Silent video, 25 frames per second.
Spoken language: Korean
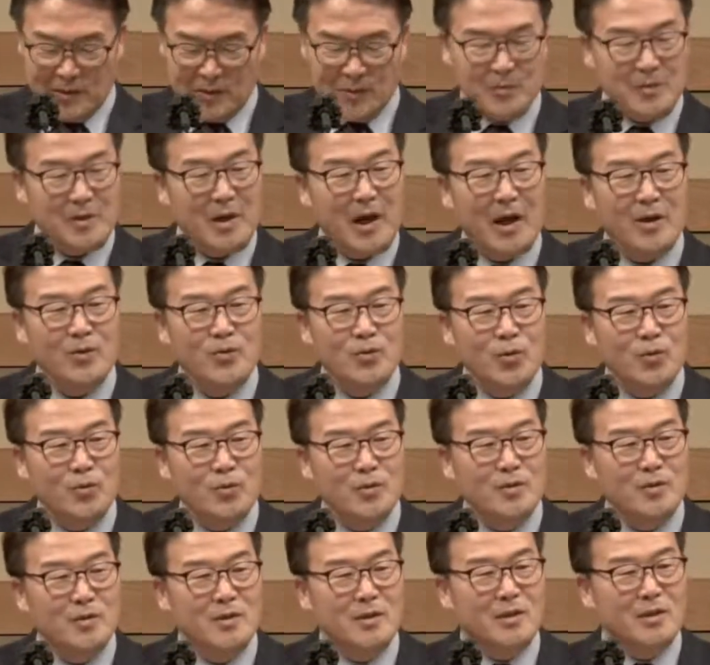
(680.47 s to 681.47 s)
그
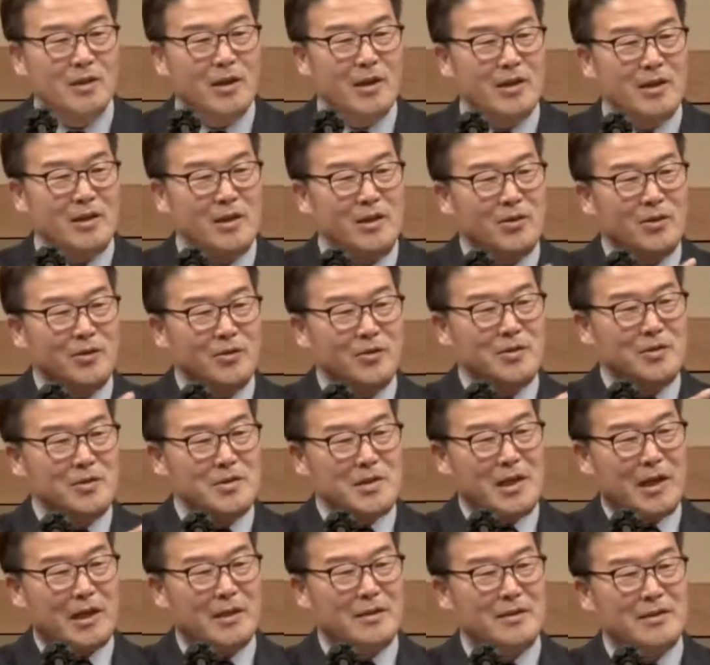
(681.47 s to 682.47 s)
카톡은 이렇게
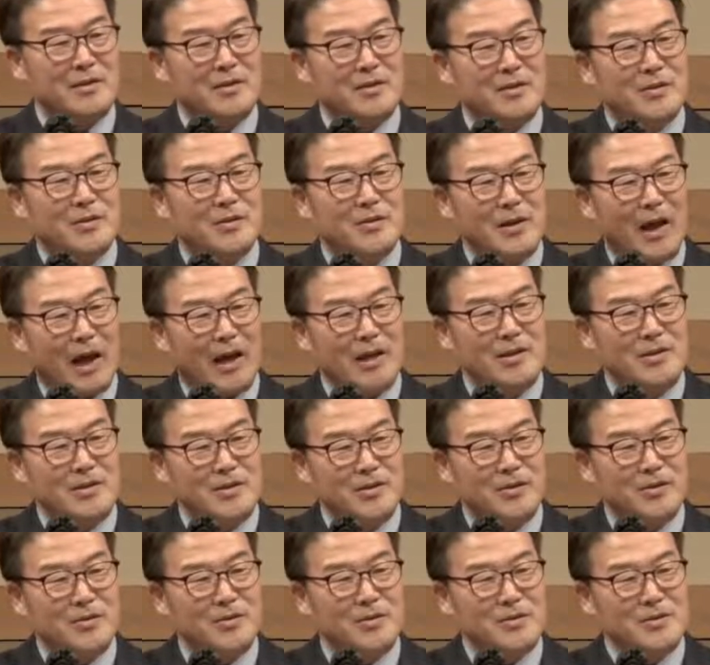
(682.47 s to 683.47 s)
읽었는지 안, 들어, 안
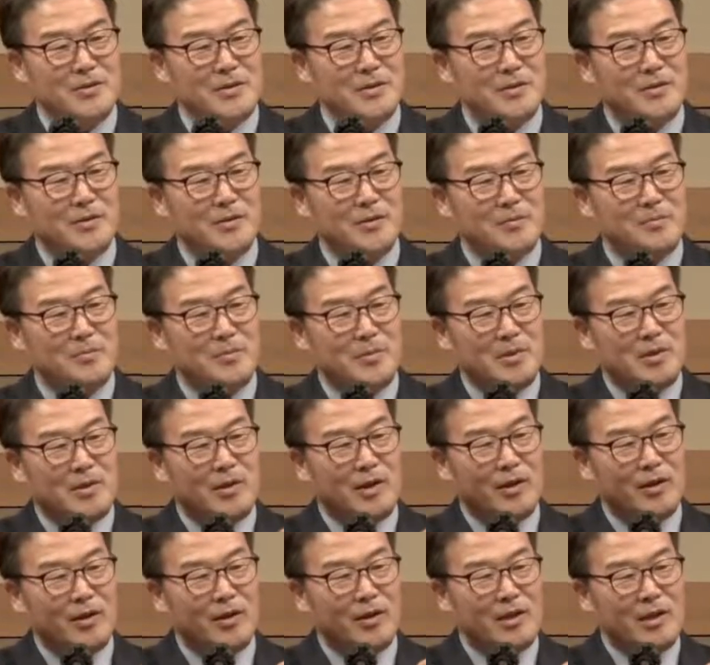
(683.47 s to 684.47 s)
읽었는지 그
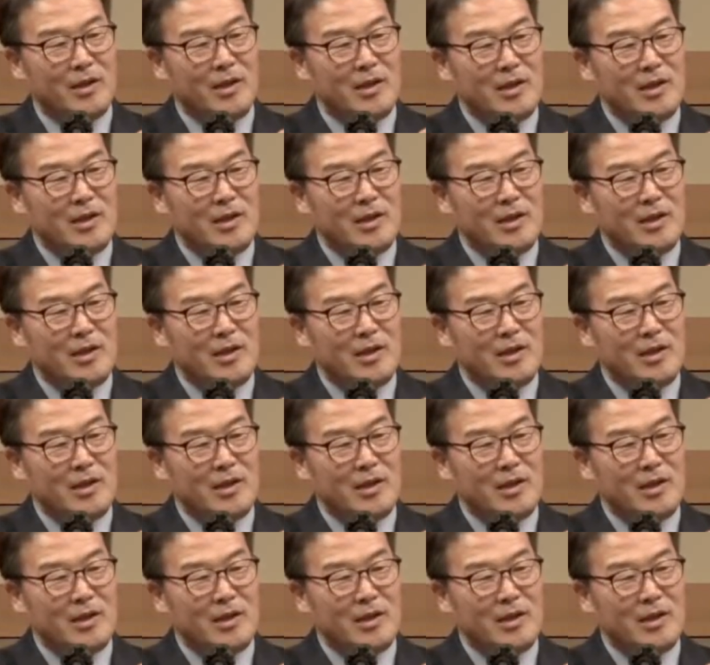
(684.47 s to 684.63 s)
밑에